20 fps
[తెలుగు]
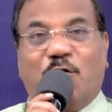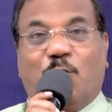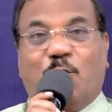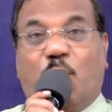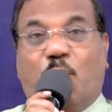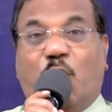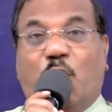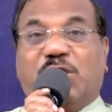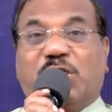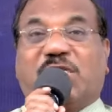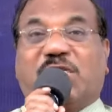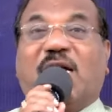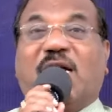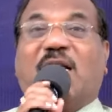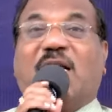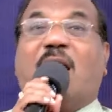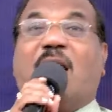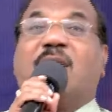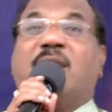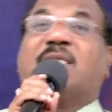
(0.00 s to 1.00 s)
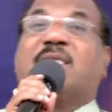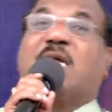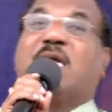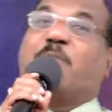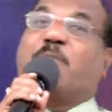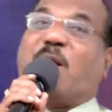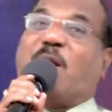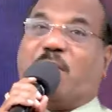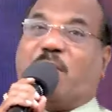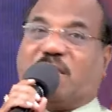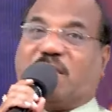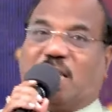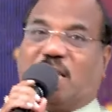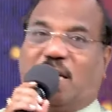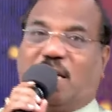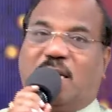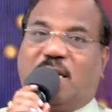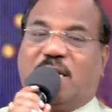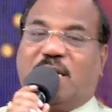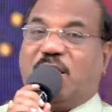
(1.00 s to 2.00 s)
మోసే లాంటి ప్రవక్త
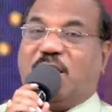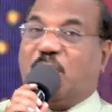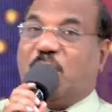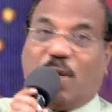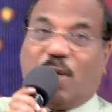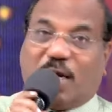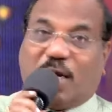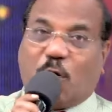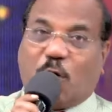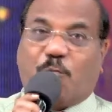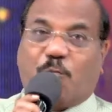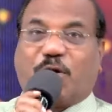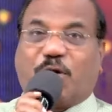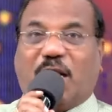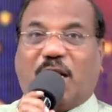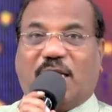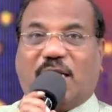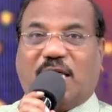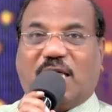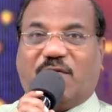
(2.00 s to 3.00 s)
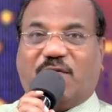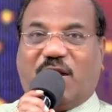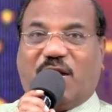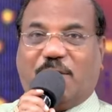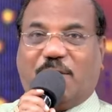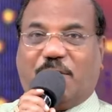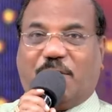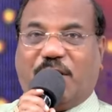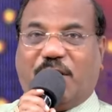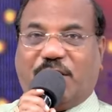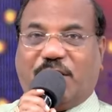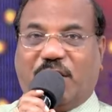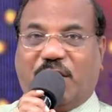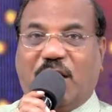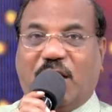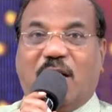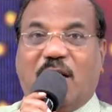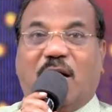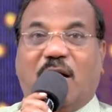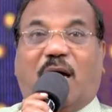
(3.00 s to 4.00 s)
ఇదివరకు పుట్టలేదని వ్రాయబడింది
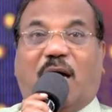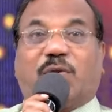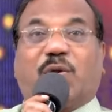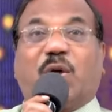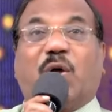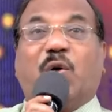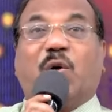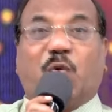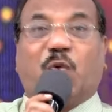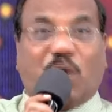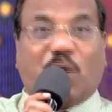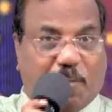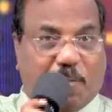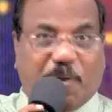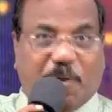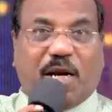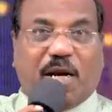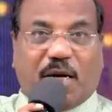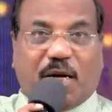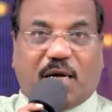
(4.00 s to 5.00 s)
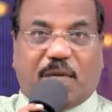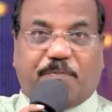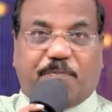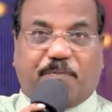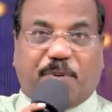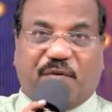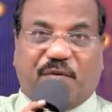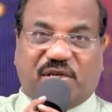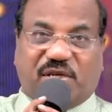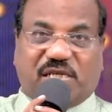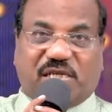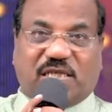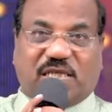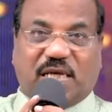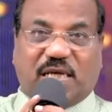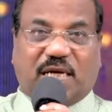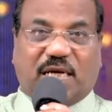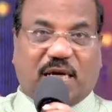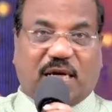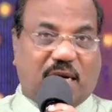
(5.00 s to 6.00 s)
అతడు కూడా ప్ర
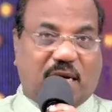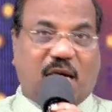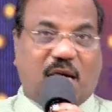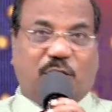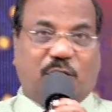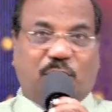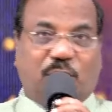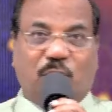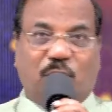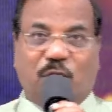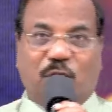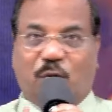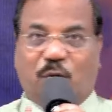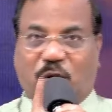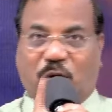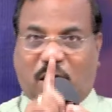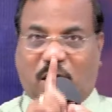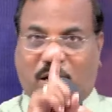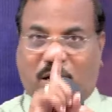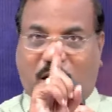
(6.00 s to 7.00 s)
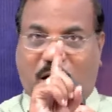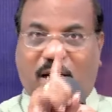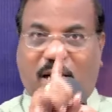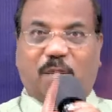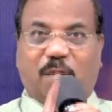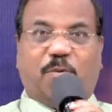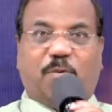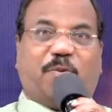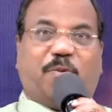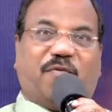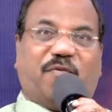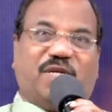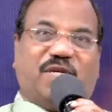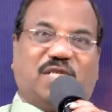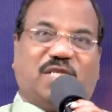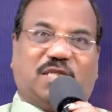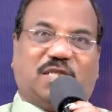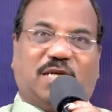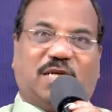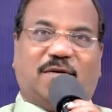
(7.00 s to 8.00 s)
ప్రవేశించని కణాను ఒక కాలేబు
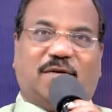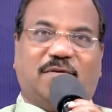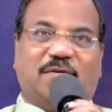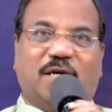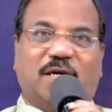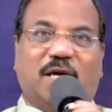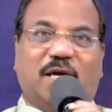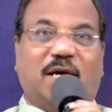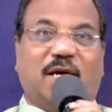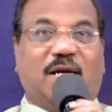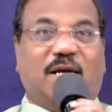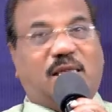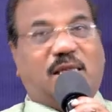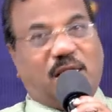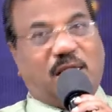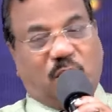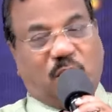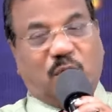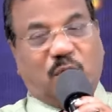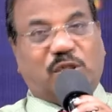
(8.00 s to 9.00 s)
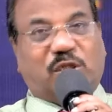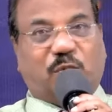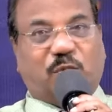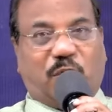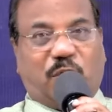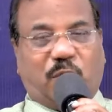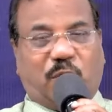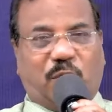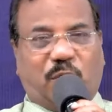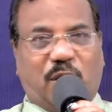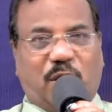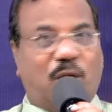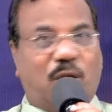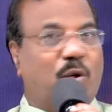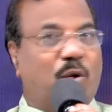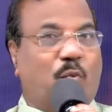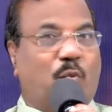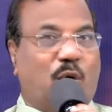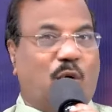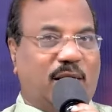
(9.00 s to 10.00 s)
ప్రవేశించాడు లేదా యహోశివ కూడా
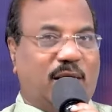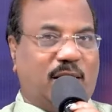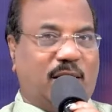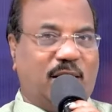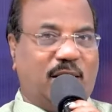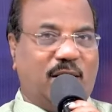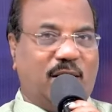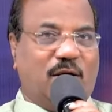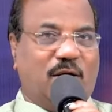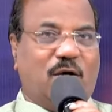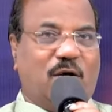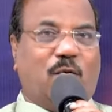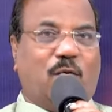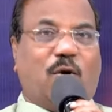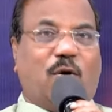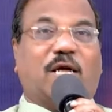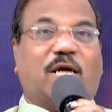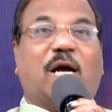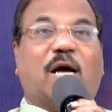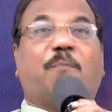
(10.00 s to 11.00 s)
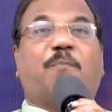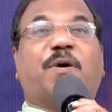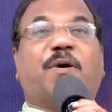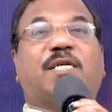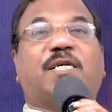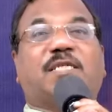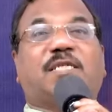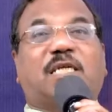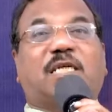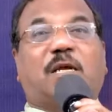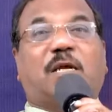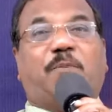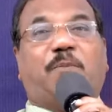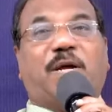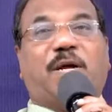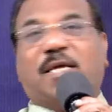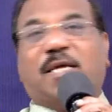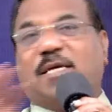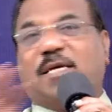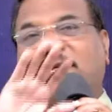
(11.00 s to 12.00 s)
వాయ్ వారికి అప్పగించిన
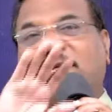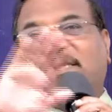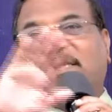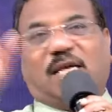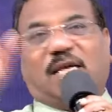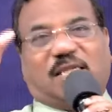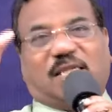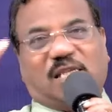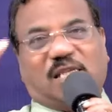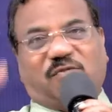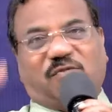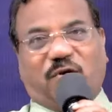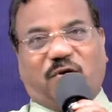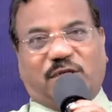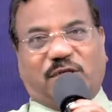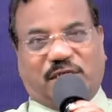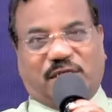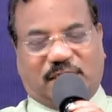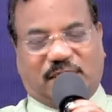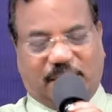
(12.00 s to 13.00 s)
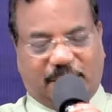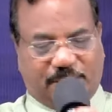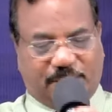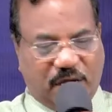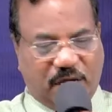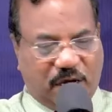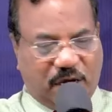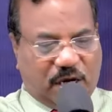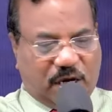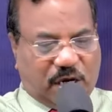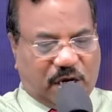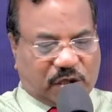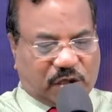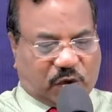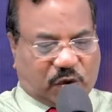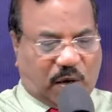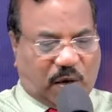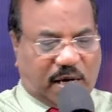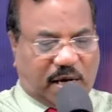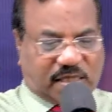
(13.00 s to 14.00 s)
పని సక్సెస్ఫుల్ చేశారు
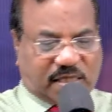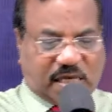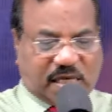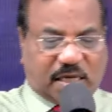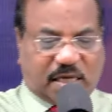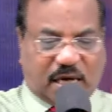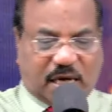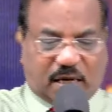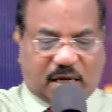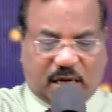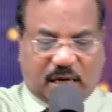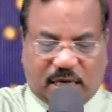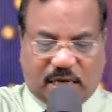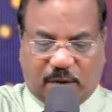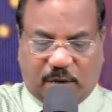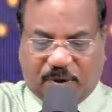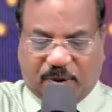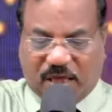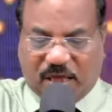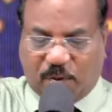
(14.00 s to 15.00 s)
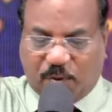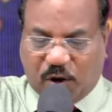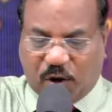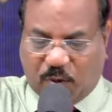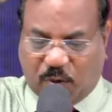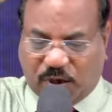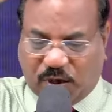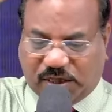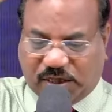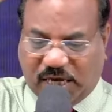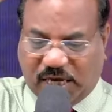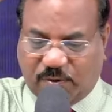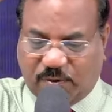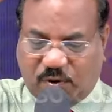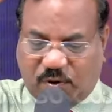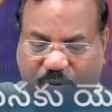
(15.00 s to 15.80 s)
చూడండి సంఖ్యాకాండం పదమూడవ అధ్యాయము